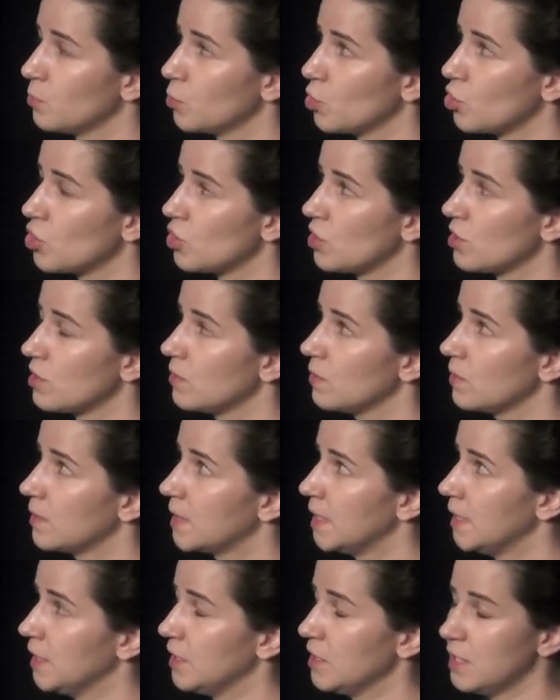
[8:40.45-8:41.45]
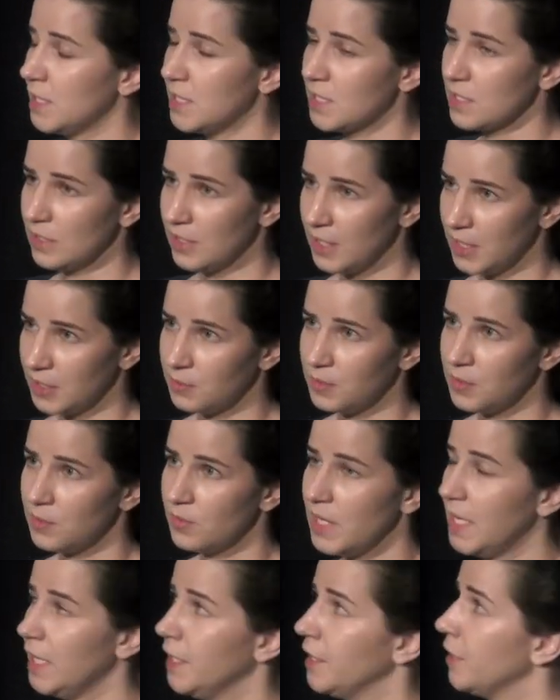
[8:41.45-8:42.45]
множество интересных
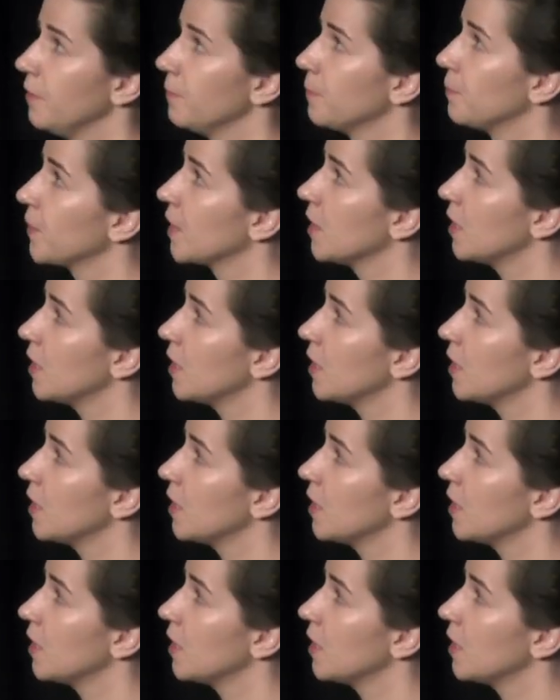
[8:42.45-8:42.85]
ответвлений.